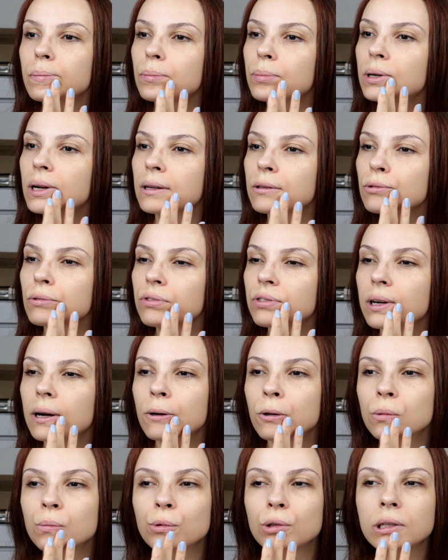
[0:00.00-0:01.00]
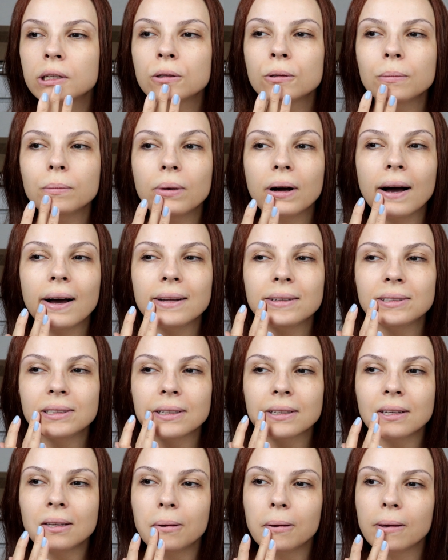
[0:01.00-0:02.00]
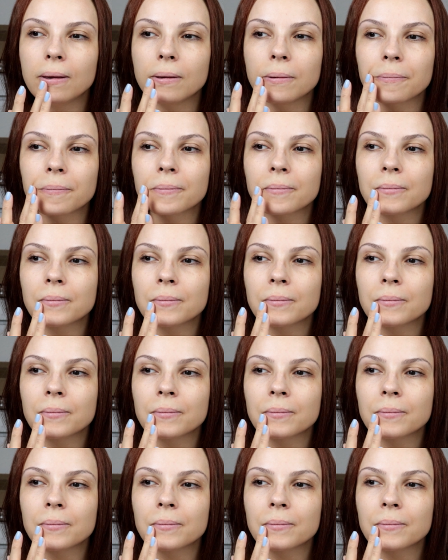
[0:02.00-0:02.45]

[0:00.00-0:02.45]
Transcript: para não ficar acumulando base aqui.